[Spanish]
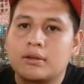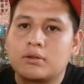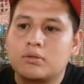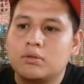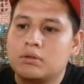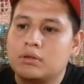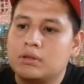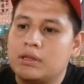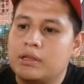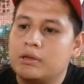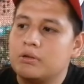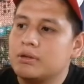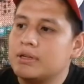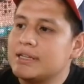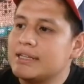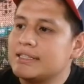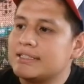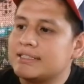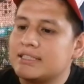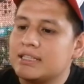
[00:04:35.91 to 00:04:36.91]
cultivo
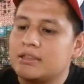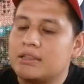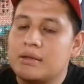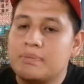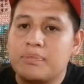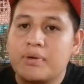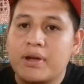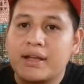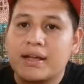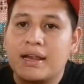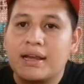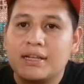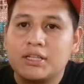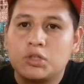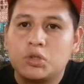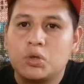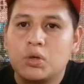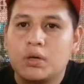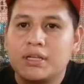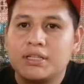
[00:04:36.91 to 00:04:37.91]
de este tipo de
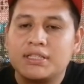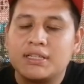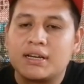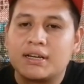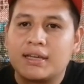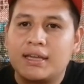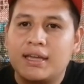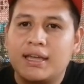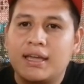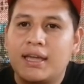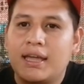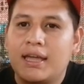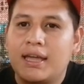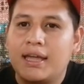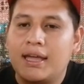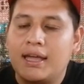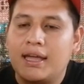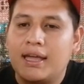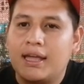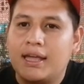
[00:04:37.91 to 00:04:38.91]
calanchoes, ya que
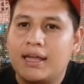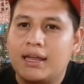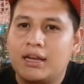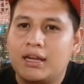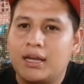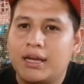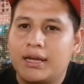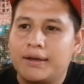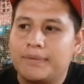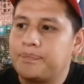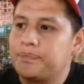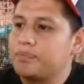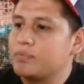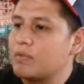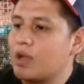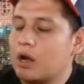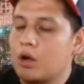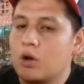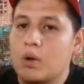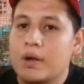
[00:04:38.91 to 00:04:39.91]
eh,
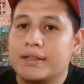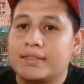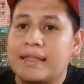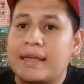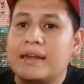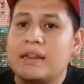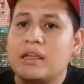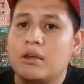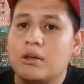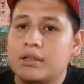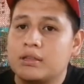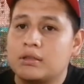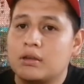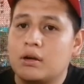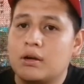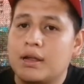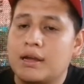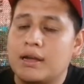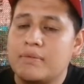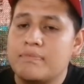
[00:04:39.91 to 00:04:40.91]
lo he tenido
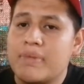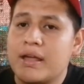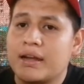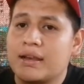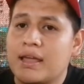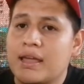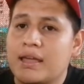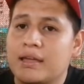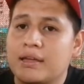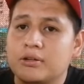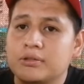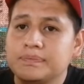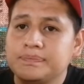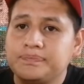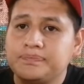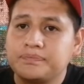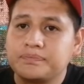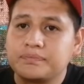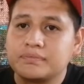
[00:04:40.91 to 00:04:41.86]
dentro del invernadero